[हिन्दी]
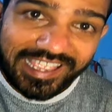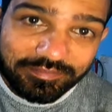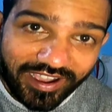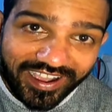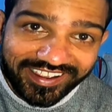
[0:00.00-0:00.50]

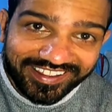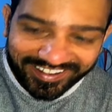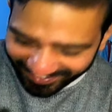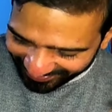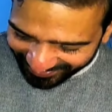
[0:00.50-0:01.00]
टाइम आ
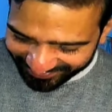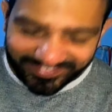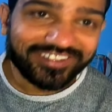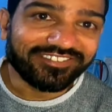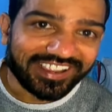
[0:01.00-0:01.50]
गया है
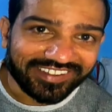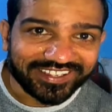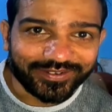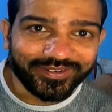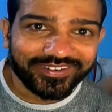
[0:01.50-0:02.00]
वाई
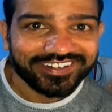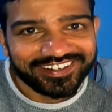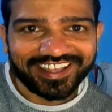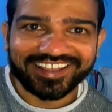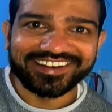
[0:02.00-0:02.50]
वाई को
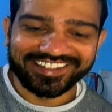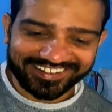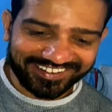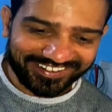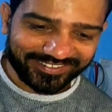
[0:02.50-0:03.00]

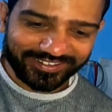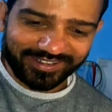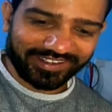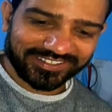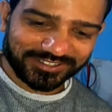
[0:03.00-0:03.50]
डालने का
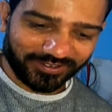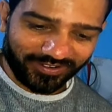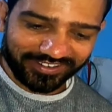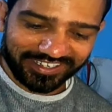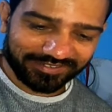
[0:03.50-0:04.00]
क्योंकि हमारा
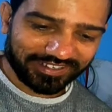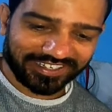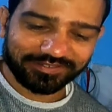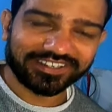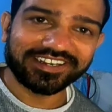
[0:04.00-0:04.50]
छोंक
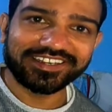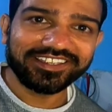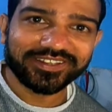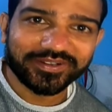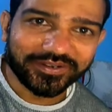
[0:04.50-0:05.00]
लगभग लगभग
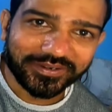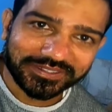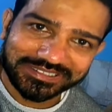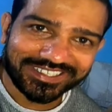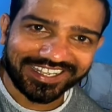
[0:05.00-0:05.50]
रेडी
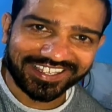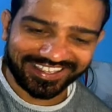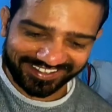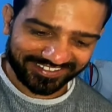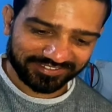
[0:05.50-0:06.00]
हो चुका
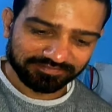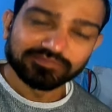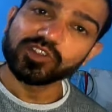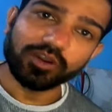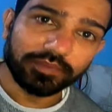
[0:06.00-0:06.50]
है
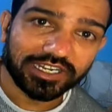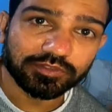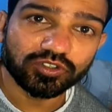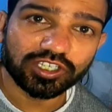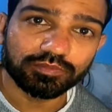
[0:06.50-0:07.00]
और
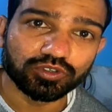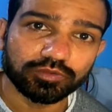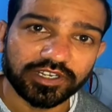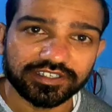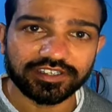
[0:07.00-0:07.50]
पेट में जोड़ की
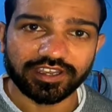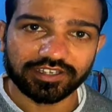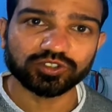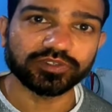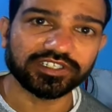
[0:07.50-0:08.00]
भूख भी लगी
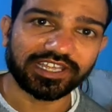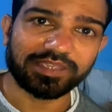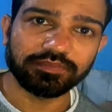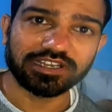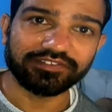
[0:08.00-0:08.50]
यार सुबह से
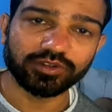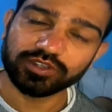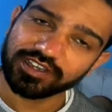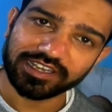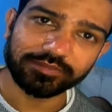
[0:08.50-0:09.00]
टाइम भी काफ़ी
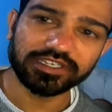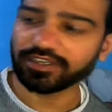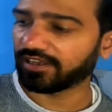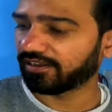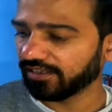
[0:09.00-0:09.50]
हो गया खाना भी
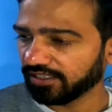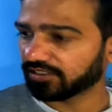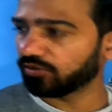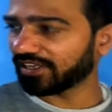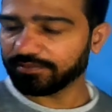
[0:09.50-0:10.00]
नहीं खाया
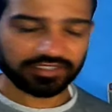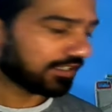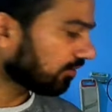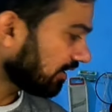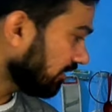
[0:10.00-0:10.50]
तनु टाइम कितना